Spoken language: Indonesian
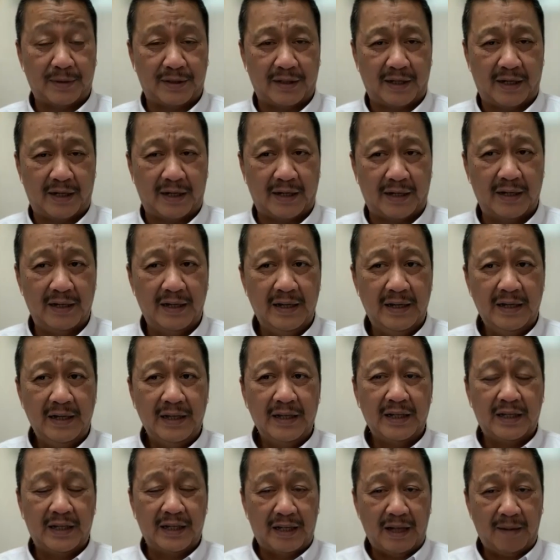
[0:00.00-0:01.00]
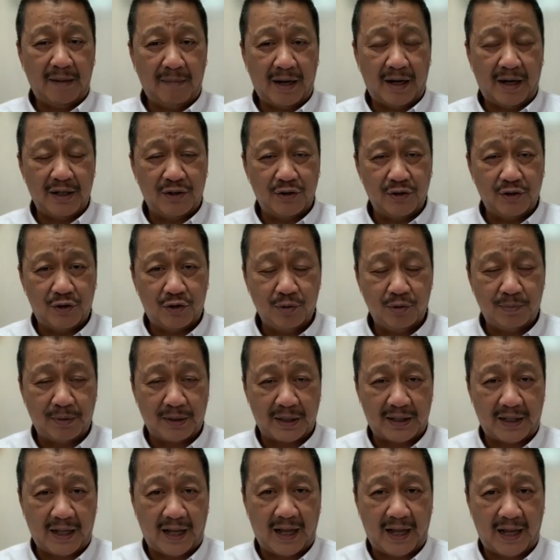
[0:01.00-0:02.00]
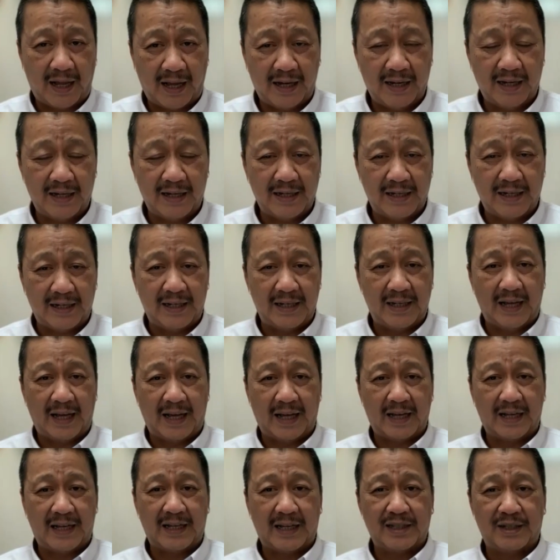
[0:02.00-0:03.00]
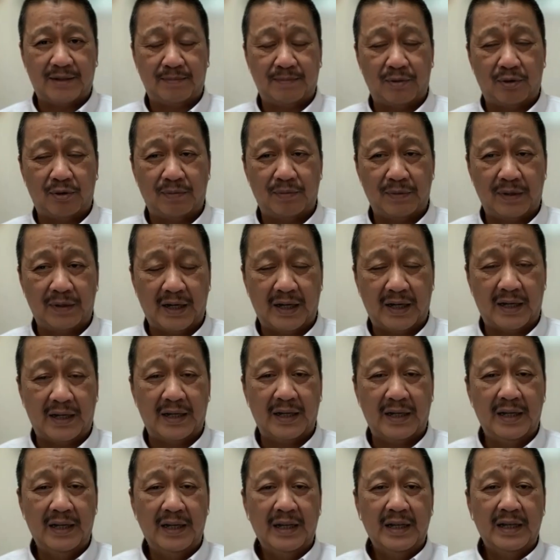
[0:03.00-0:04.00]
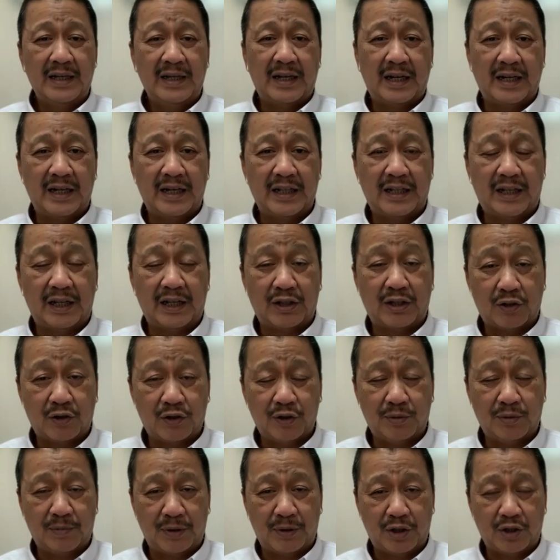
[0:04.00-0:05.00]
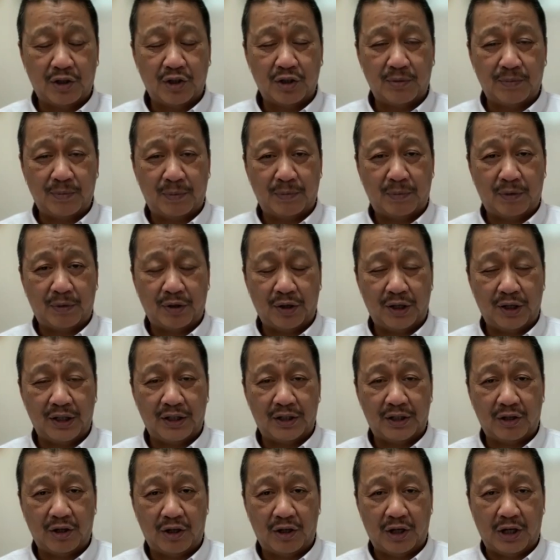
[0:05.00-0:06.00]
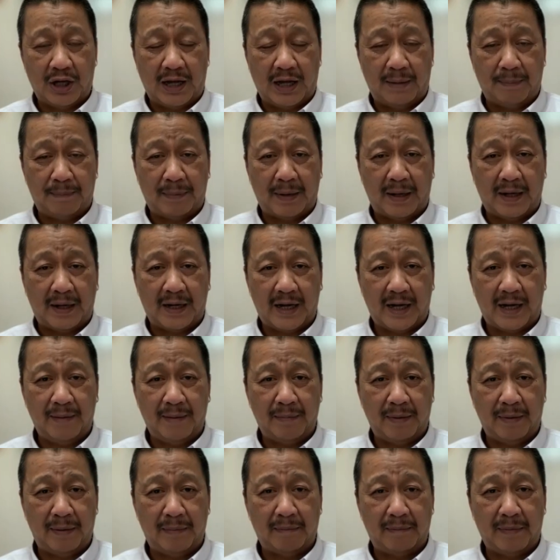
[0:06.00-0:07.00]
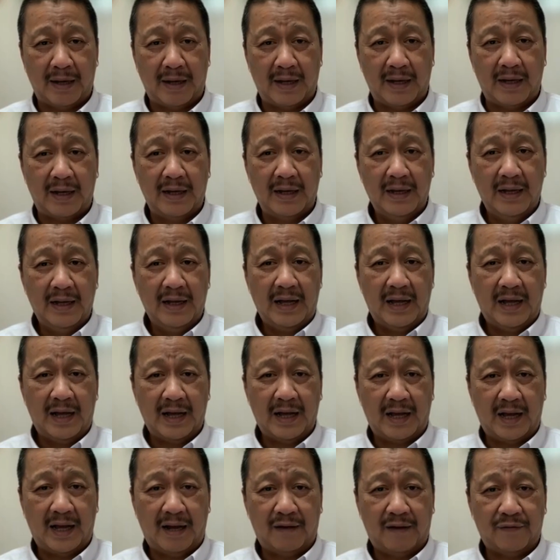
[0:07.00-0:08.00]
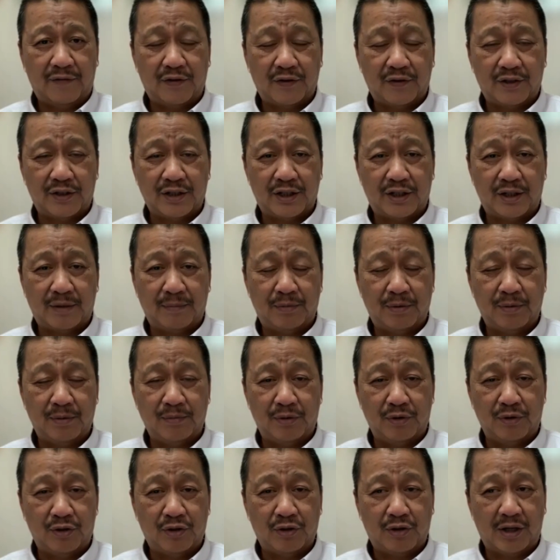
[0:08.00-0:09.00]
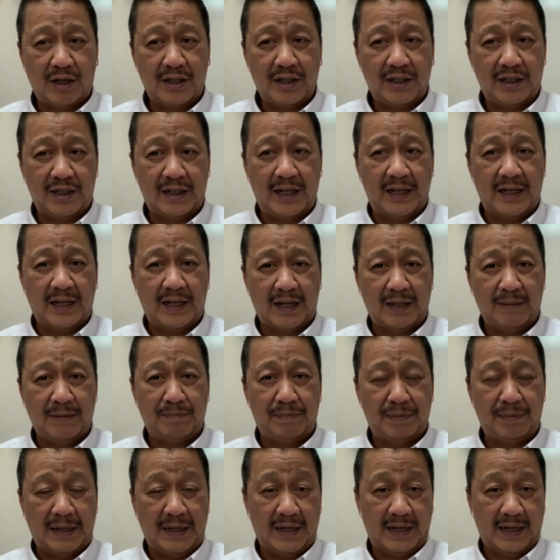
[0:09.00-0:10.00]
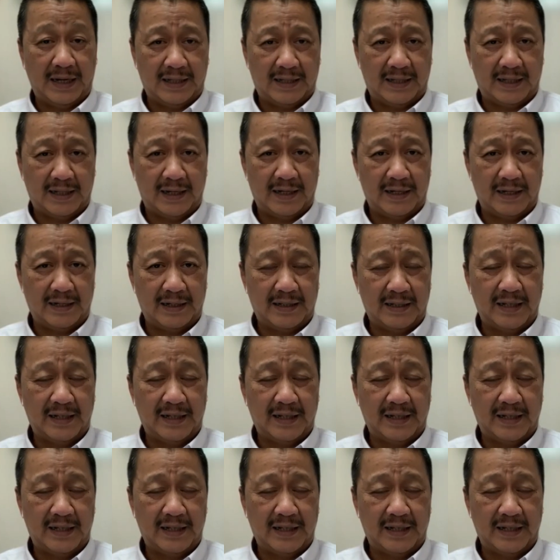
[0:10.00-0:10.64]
persen. Kita malah justru bertahan di harga sebelumnya dan kita terus menerus memonitor apakah memang harga aftur tersebut menunjukkan tingkat peningkatan.